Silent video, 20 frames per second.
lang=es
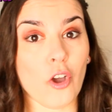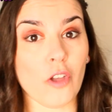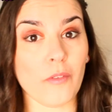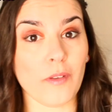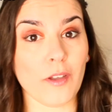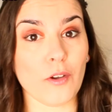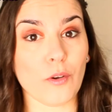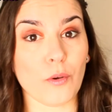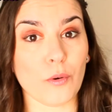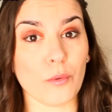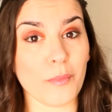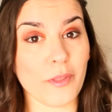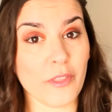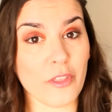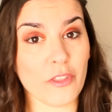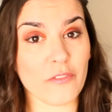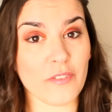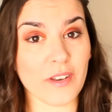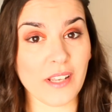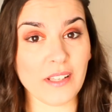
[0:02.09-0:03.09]
Hoy vengo con un
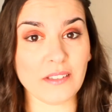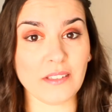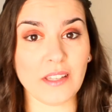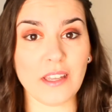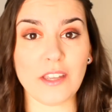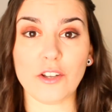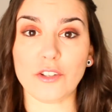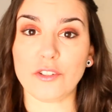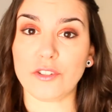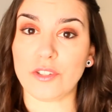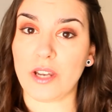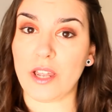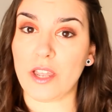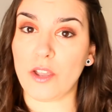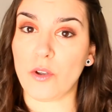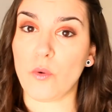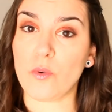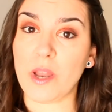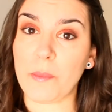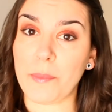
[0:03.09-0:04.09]
vídeo diferente y os
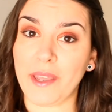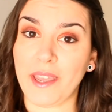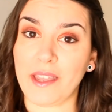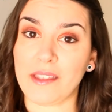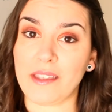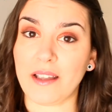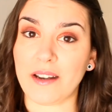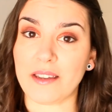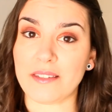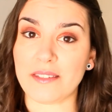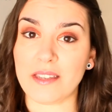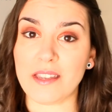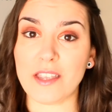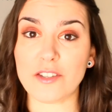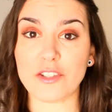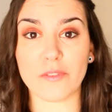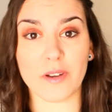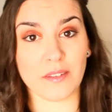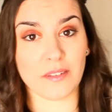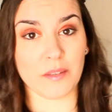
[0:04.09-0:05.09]
traigo una pequeña reseña
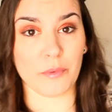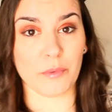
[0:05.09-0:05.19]
sobre este